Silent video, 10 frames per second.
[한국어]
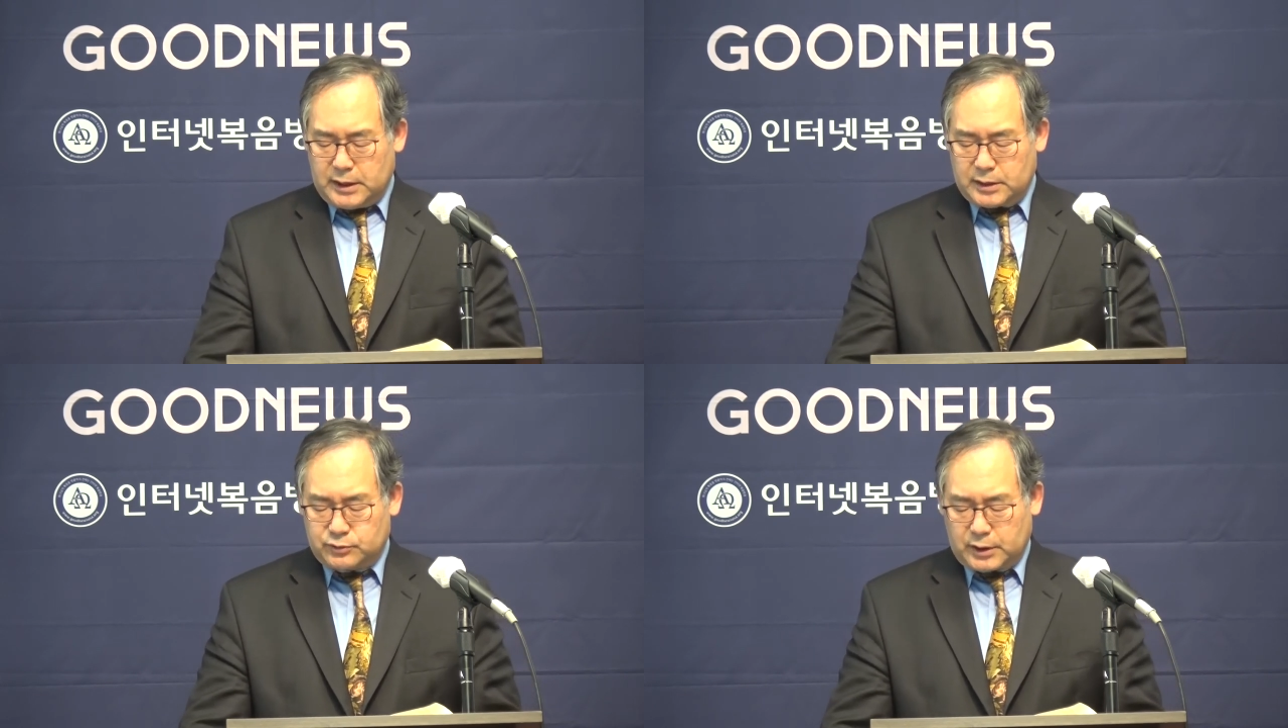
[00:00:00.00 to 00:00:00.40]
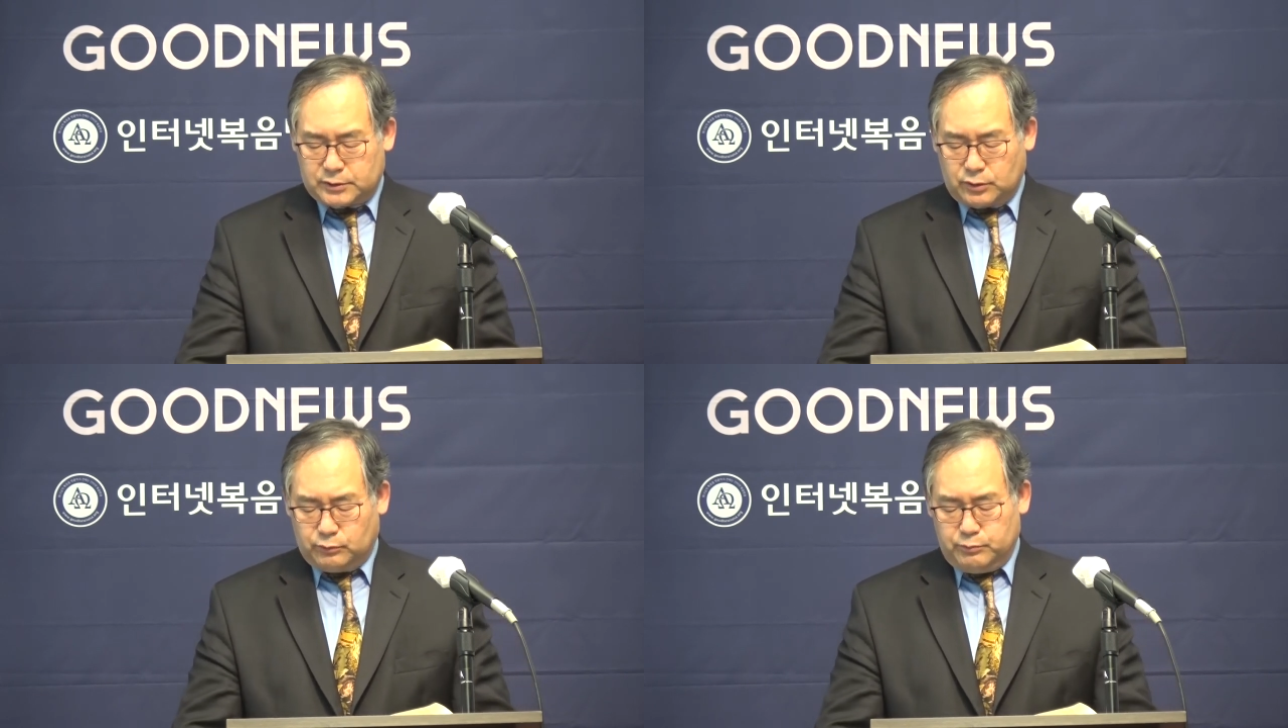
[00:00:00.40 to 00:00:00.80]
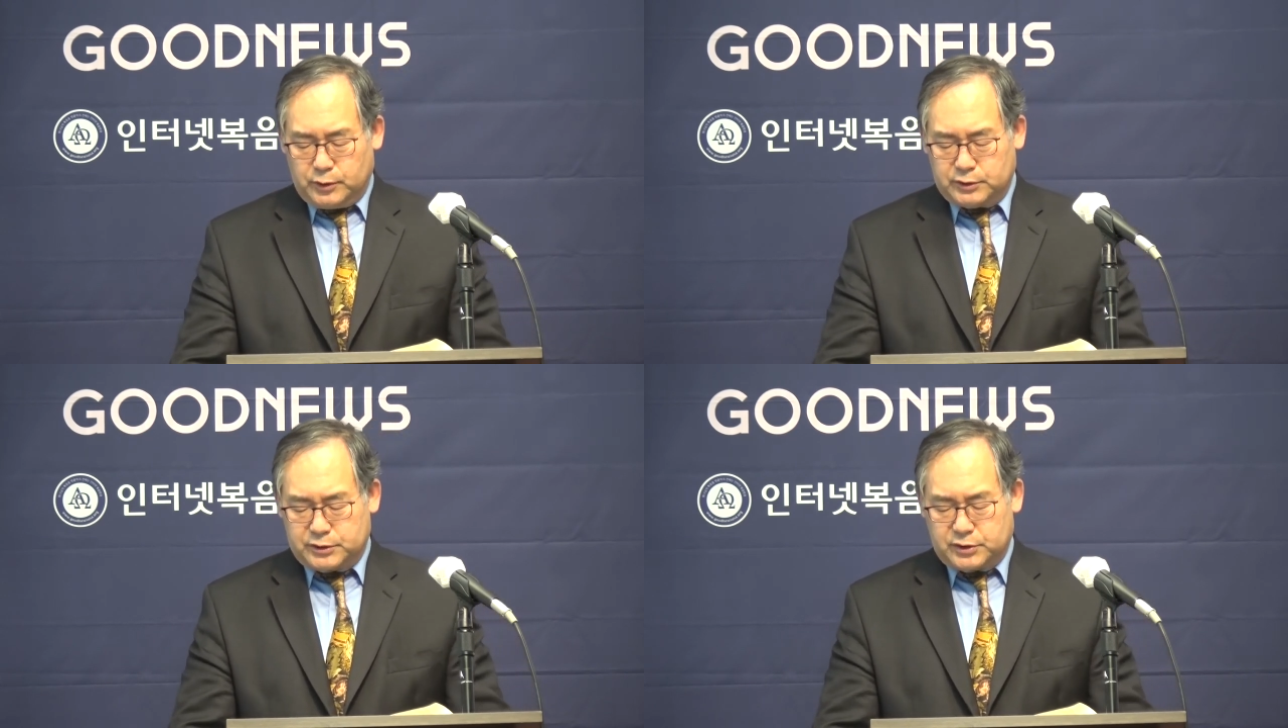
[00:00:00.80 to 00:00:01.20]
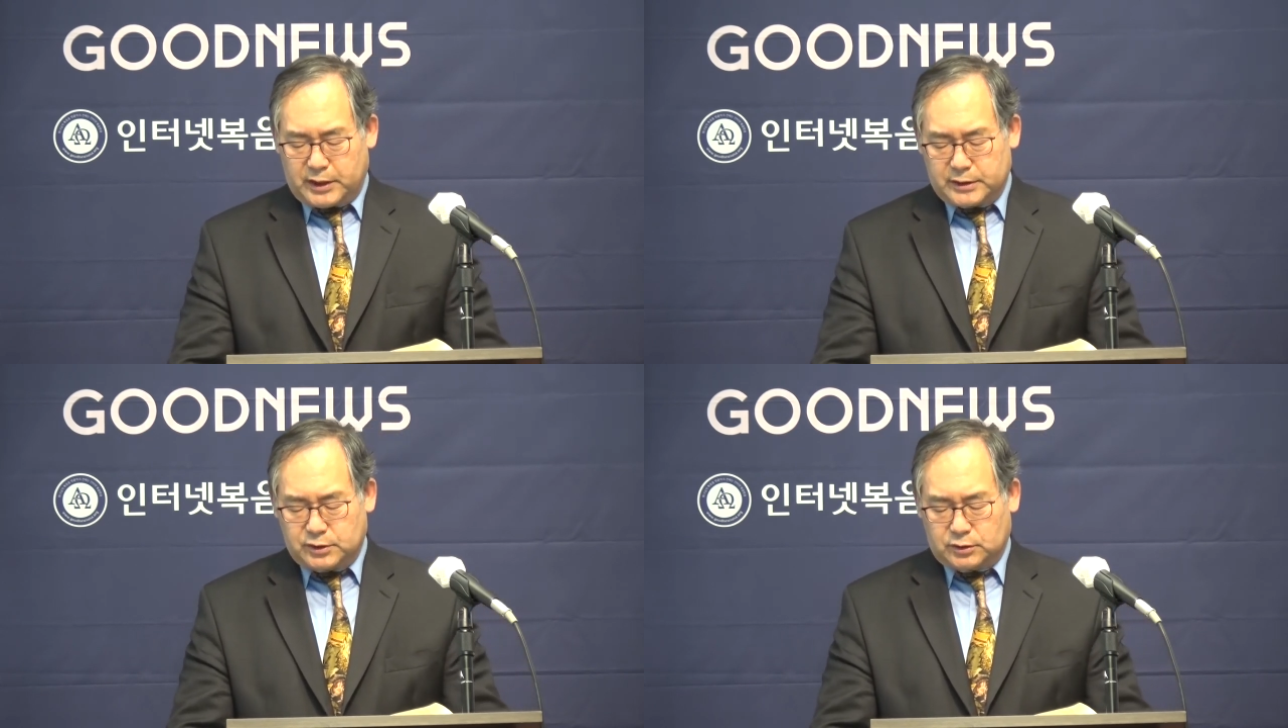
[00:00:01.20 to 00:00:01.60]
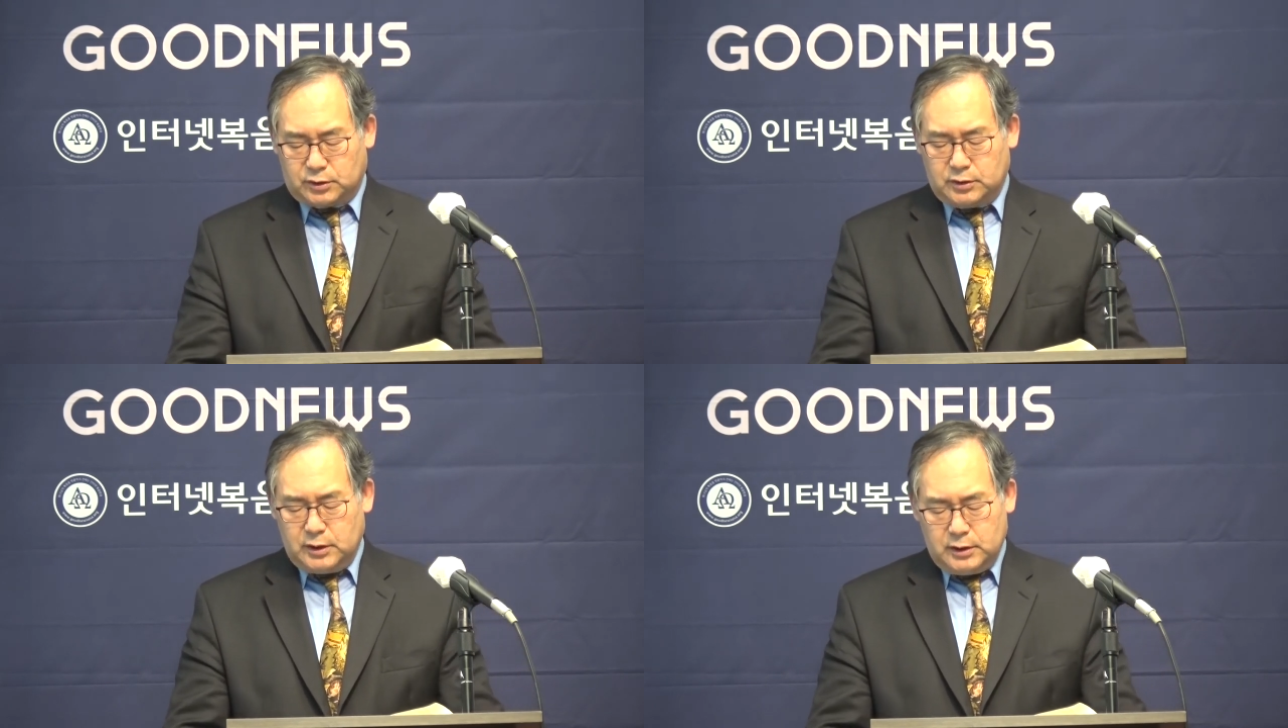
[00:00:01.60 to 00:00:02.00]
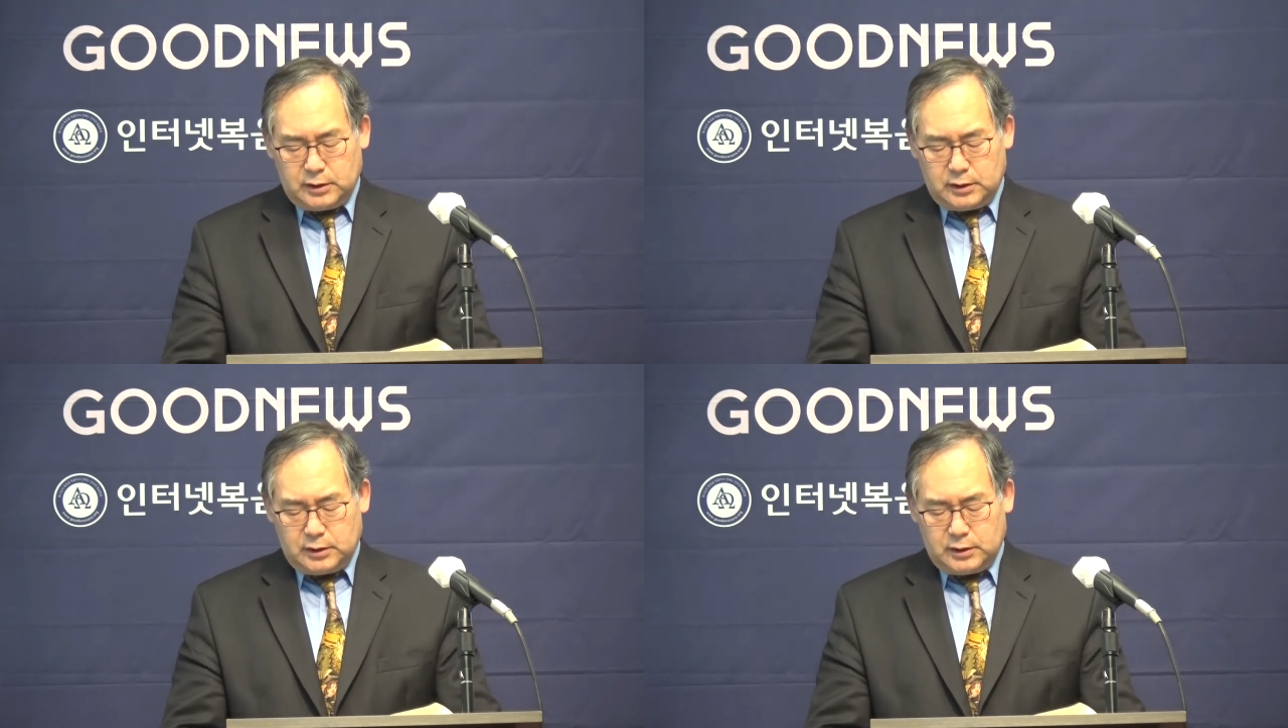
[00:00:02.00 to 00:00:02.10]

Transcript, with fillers: 예수께서 운명 직전에 하셨던